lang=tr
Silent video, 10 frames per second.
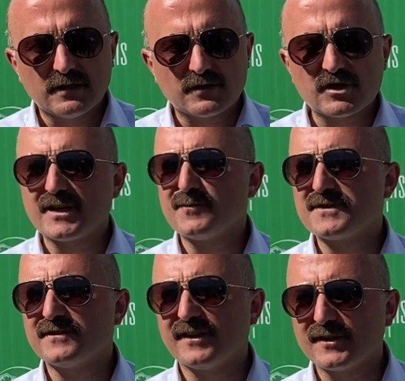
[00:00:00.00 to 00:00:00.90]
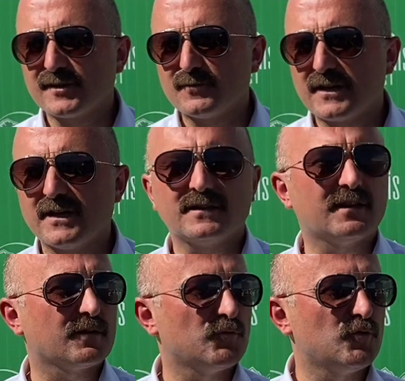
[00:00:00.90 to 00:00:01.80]
Ee, şehrimizin tanıtımına da
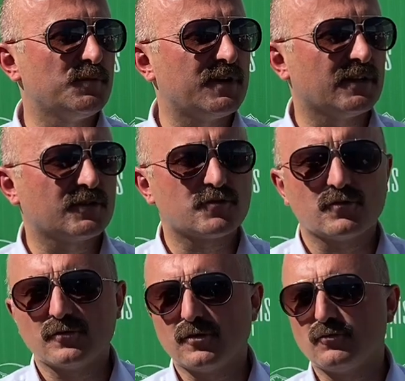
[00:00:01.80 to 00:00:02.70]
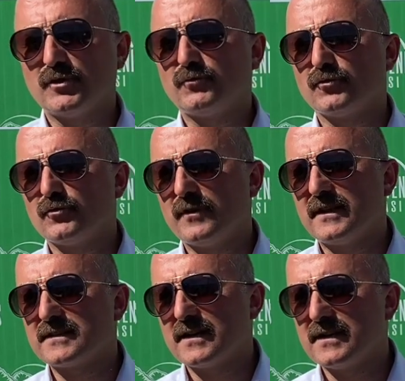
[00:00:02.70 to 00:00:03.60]
büyük bir katkısı oluyor. Bu tip
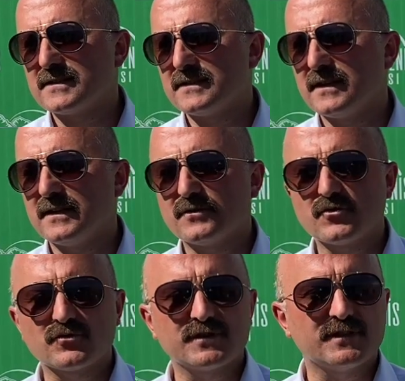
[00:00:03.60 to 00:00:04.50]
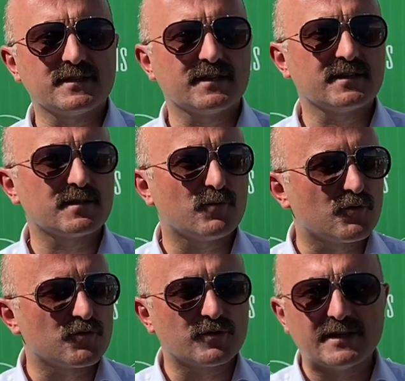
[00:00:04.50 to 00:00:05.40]
turnuvalar sayesinde çok ciddi sayıda
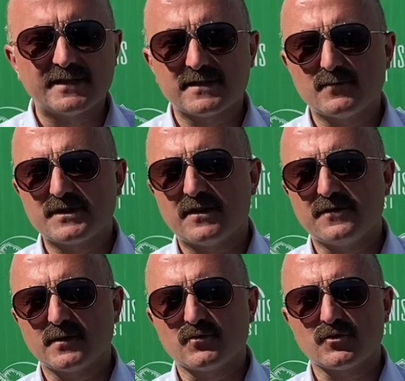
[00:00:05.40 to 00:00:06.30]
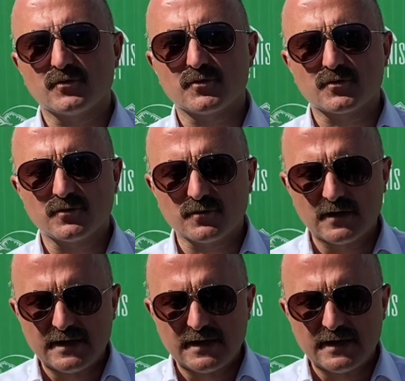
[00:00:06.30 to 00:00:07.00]
sporcuyu da elinizde misafir etmiş oluyorsunuz.